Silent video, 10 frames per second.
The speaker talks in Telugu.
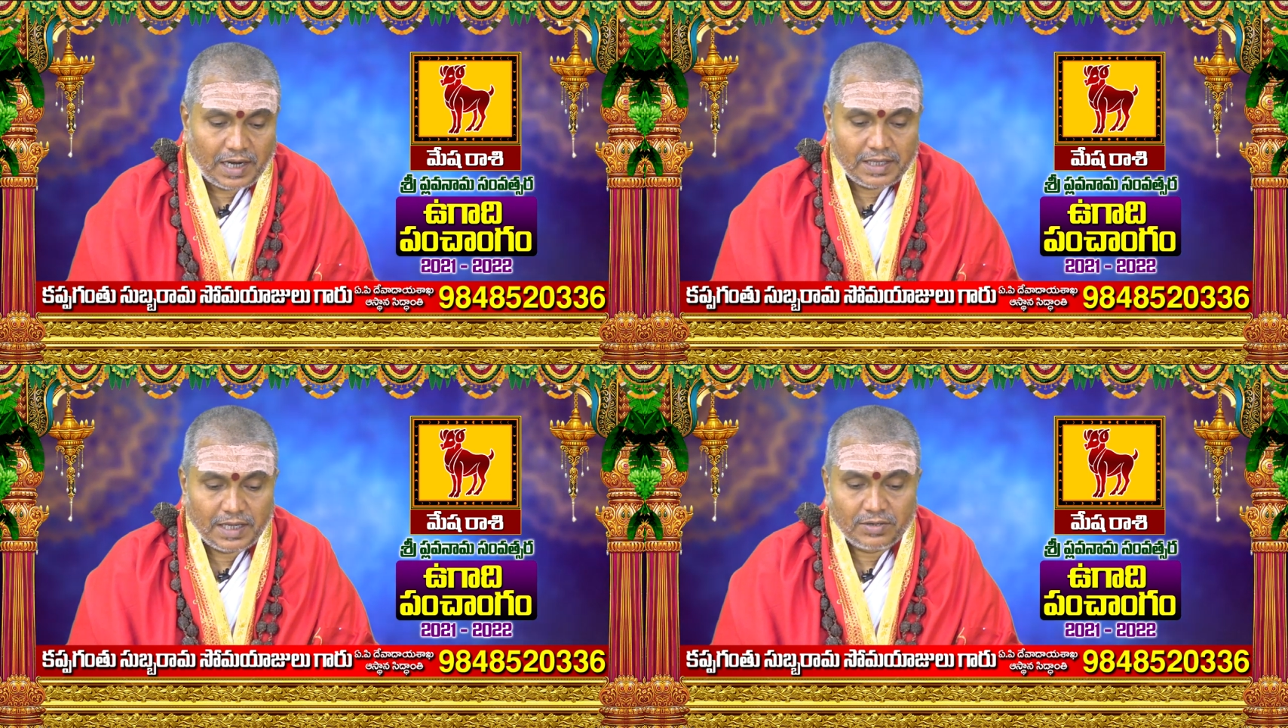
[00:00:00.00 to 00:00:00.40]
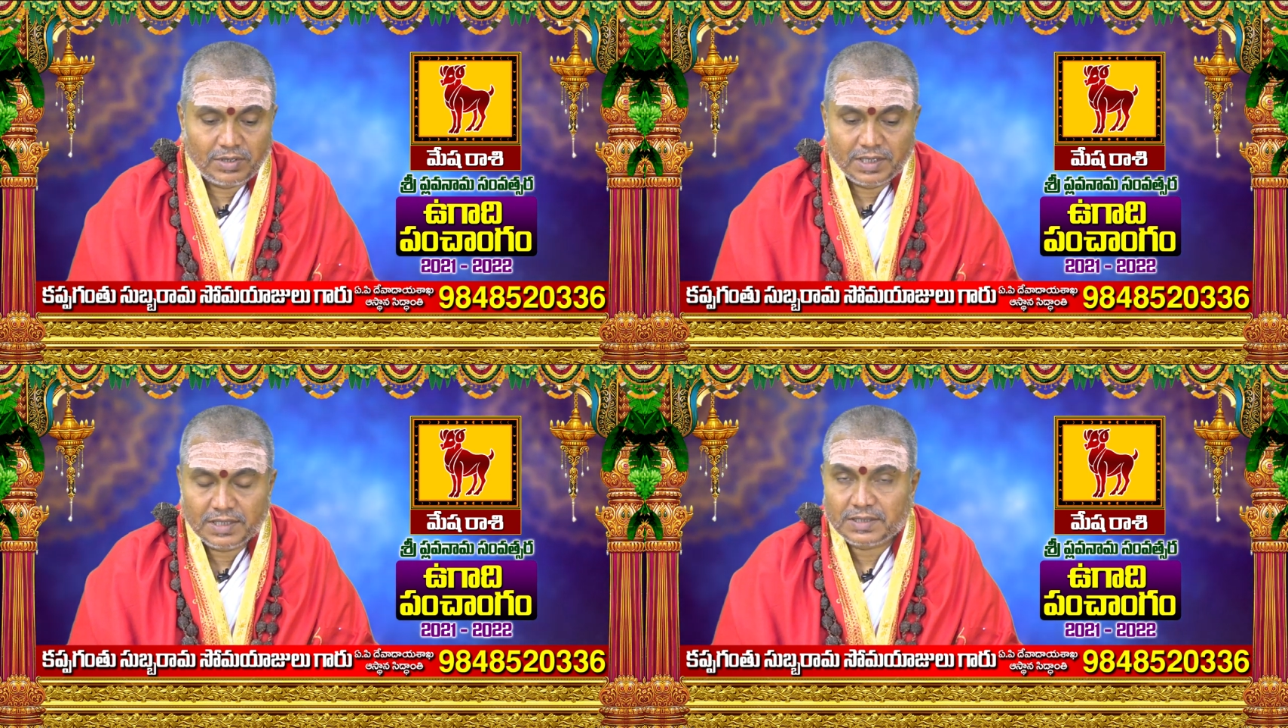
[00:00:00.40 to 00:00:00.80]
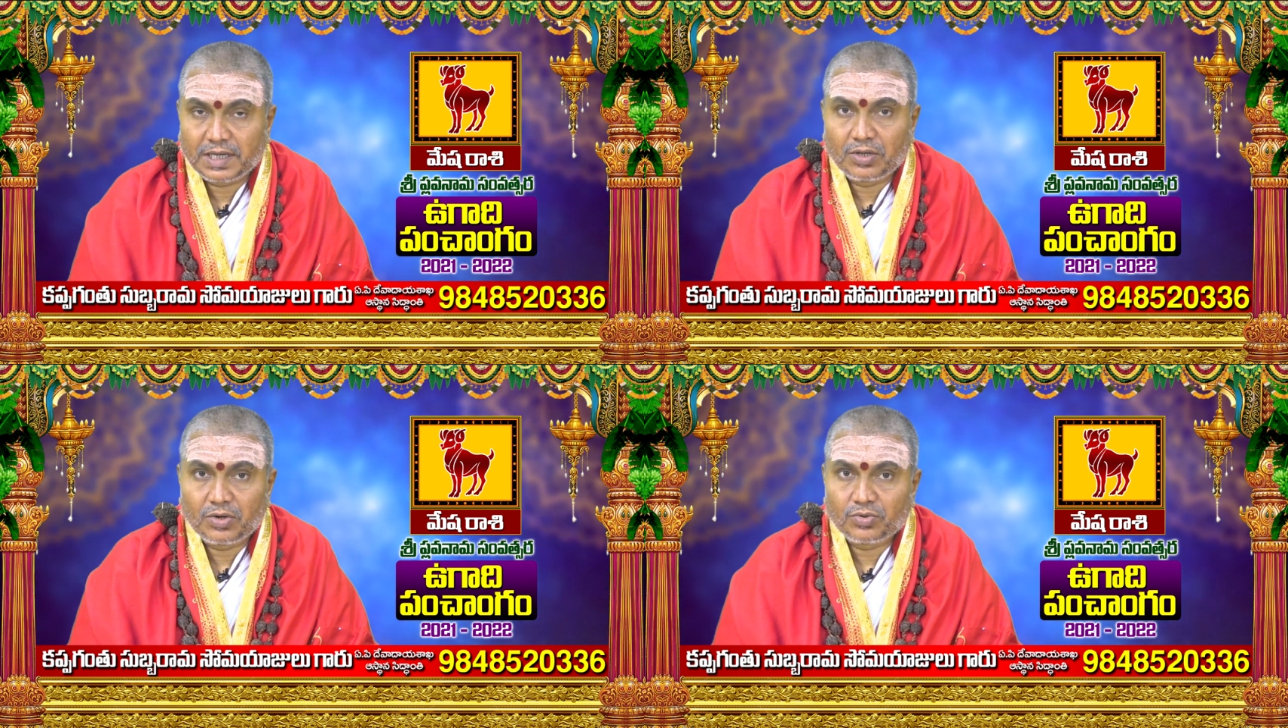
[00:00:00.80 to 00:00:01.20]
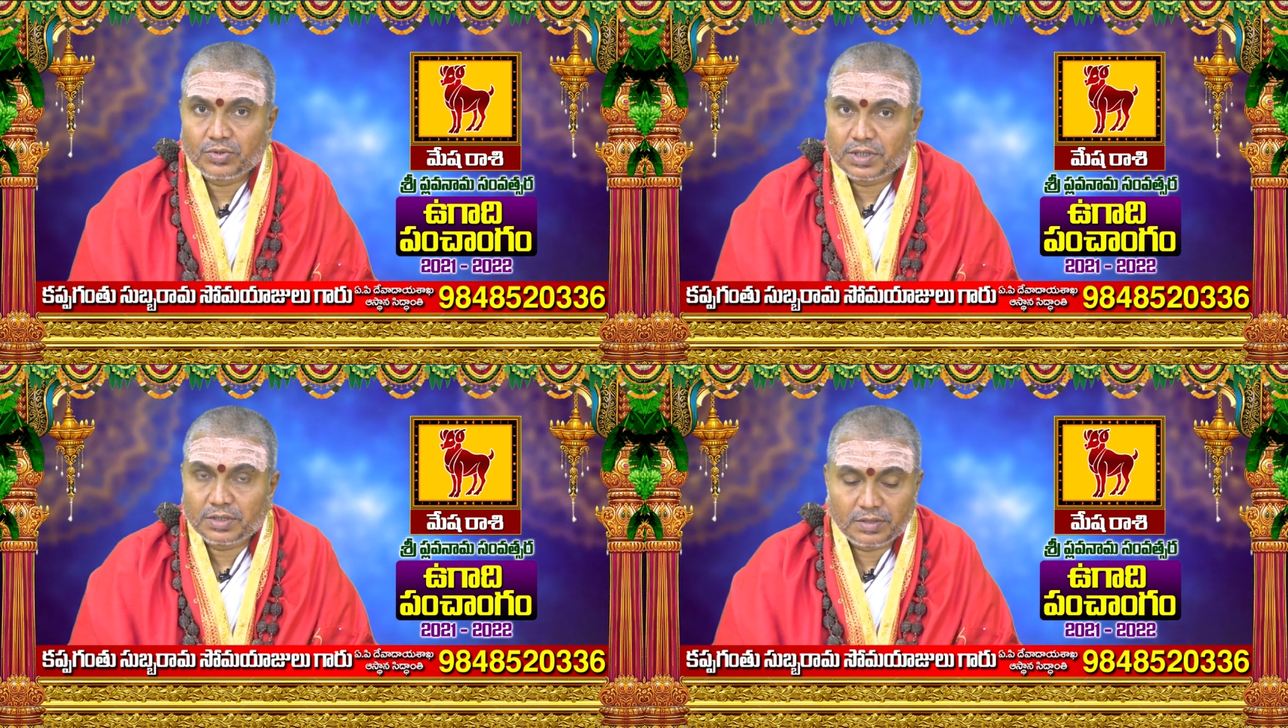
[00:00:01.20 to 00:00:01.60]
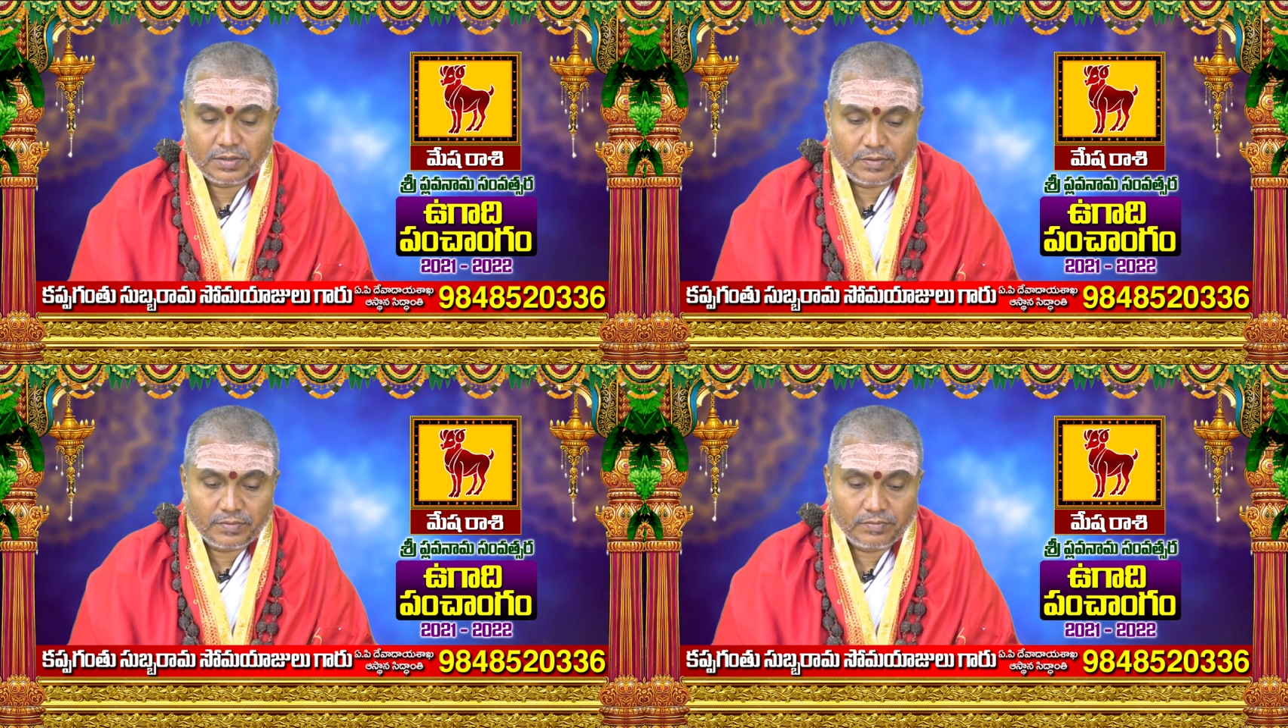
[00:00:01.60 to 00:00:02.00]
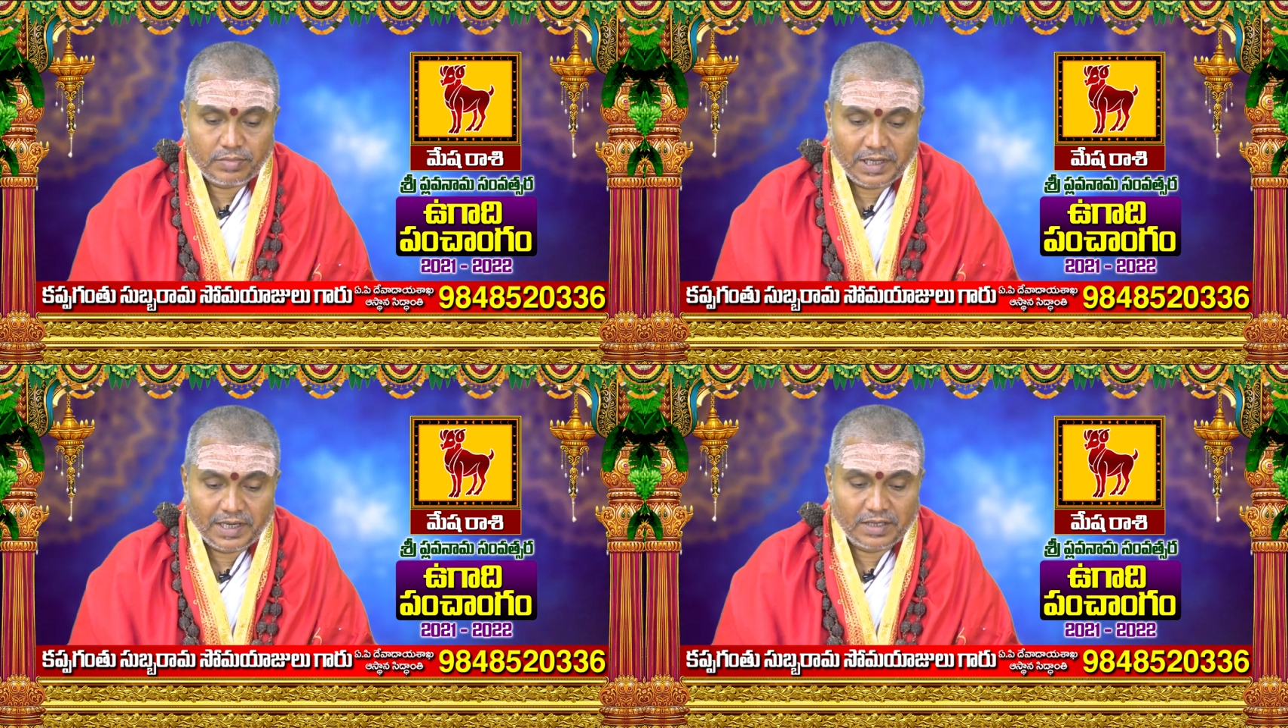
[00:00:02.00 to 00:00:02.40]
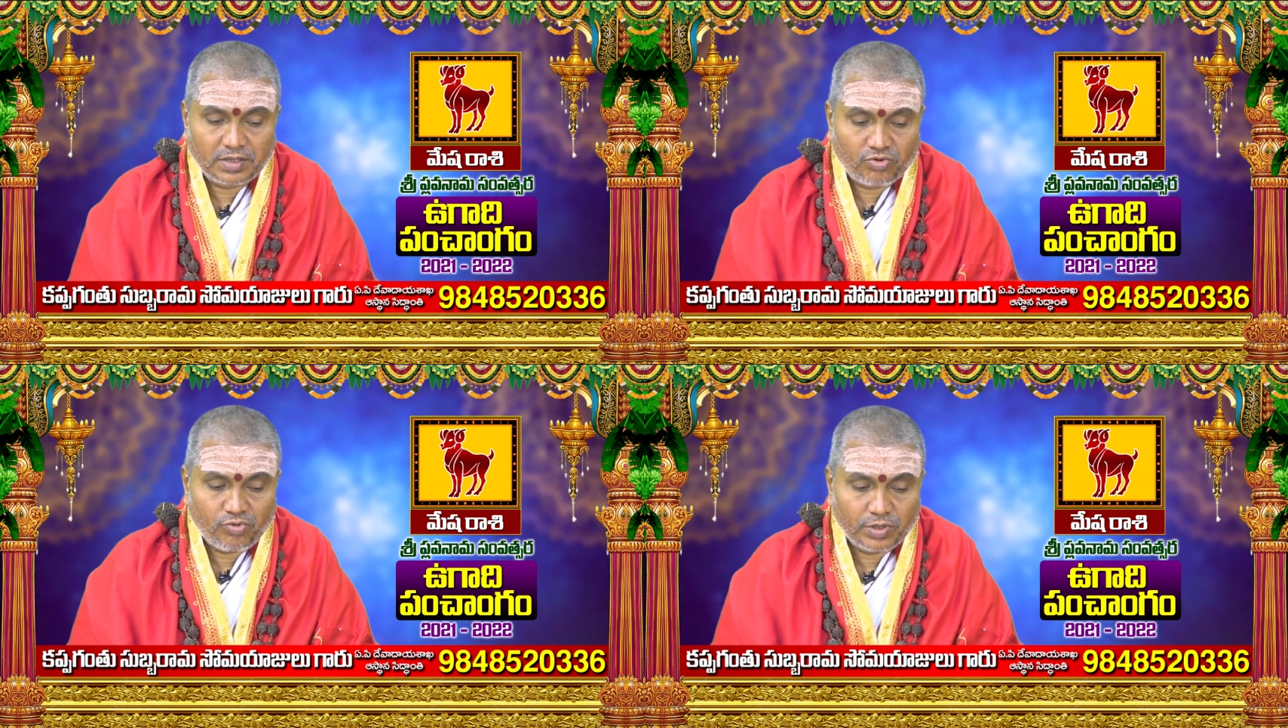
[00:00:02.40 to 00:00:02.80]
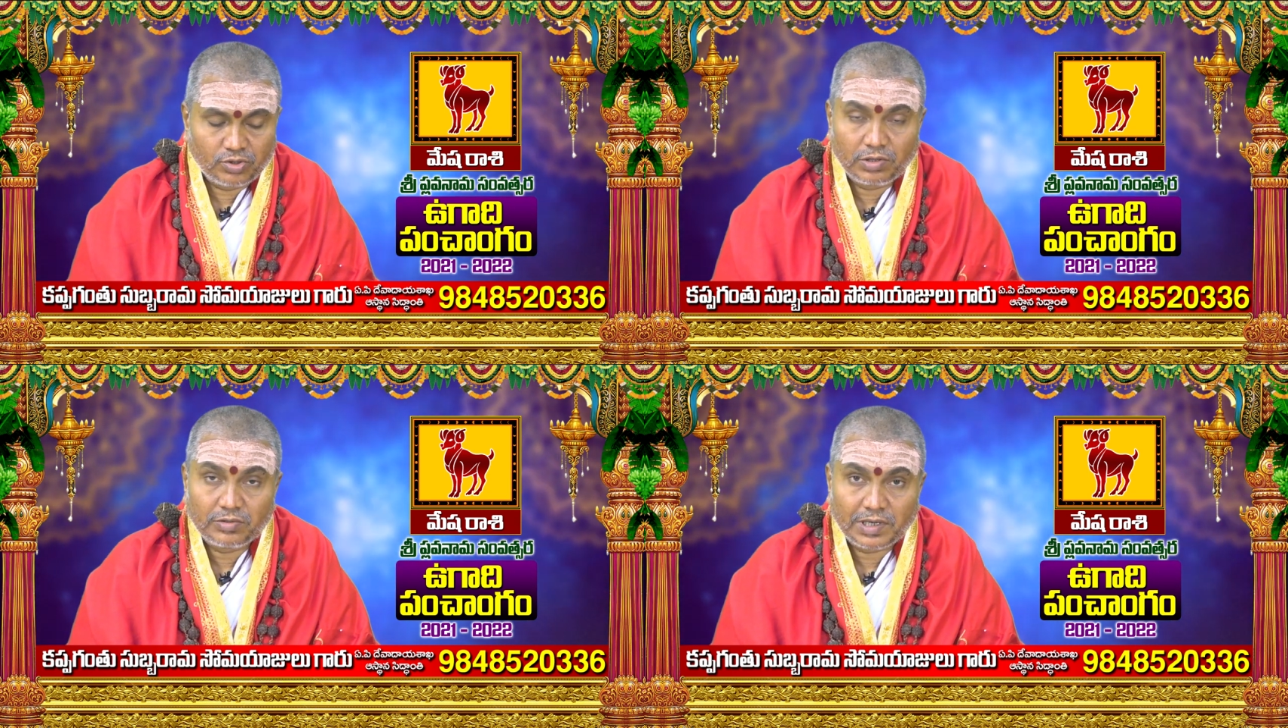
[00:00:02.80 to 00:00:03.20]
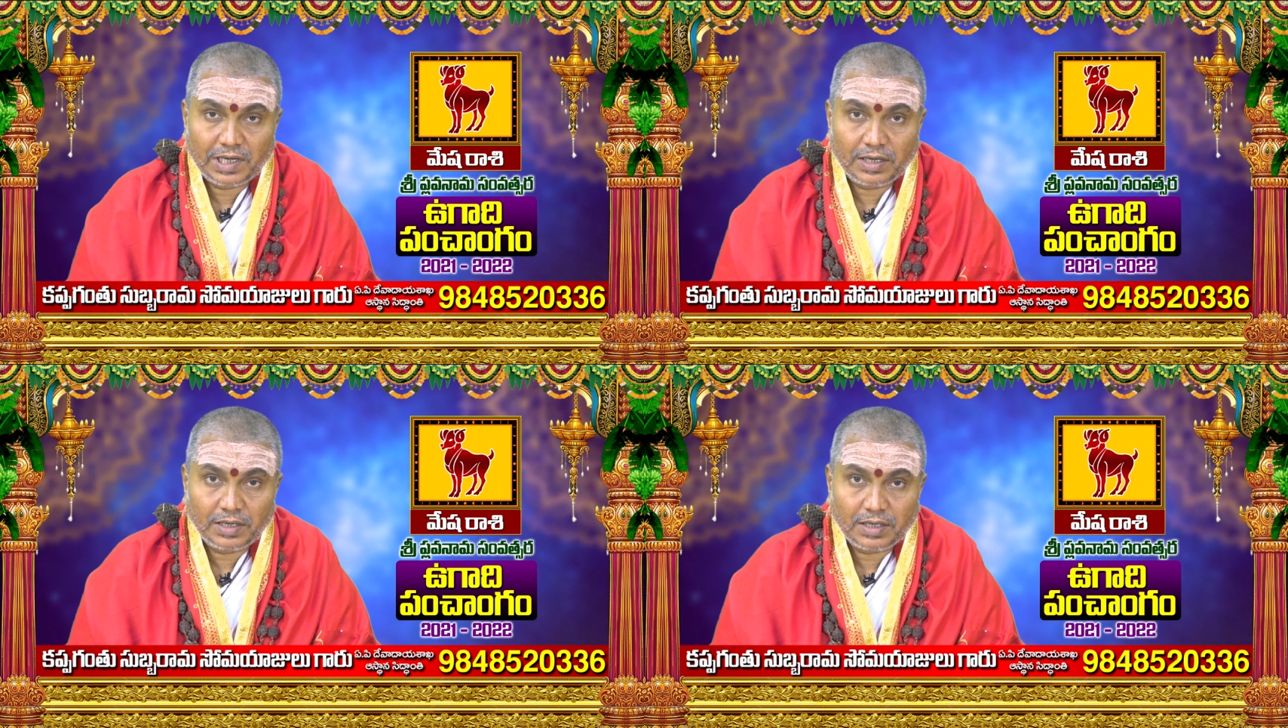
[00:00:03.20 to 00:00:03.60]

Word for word: ఆదాయం అధిక స్థాయిలో ఉంటుంది భార్య తరఫు బంధువుల ద్వారా